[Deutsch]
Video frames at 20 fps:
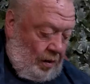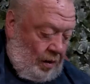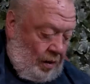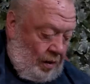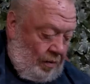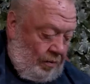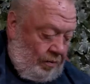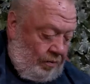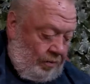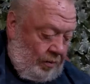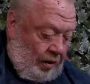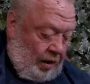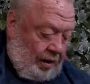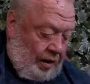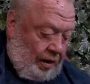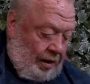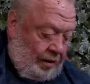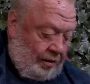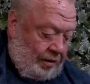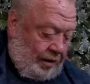Ja, das
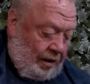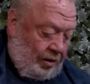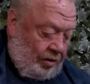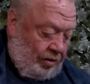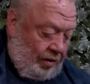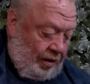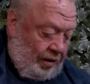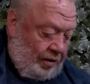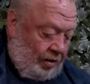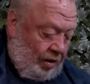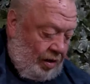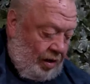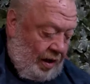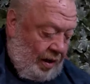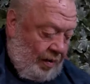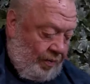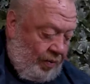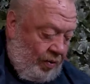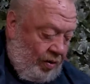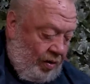heißt also in so ein
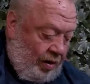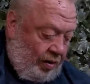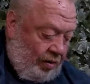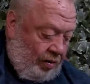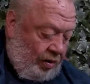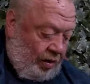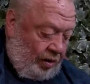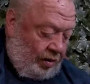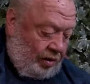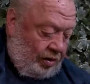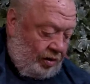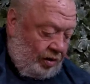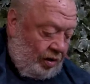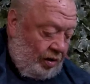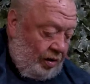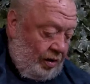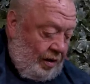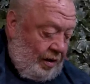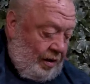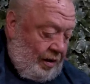Laborröhrchen, so ein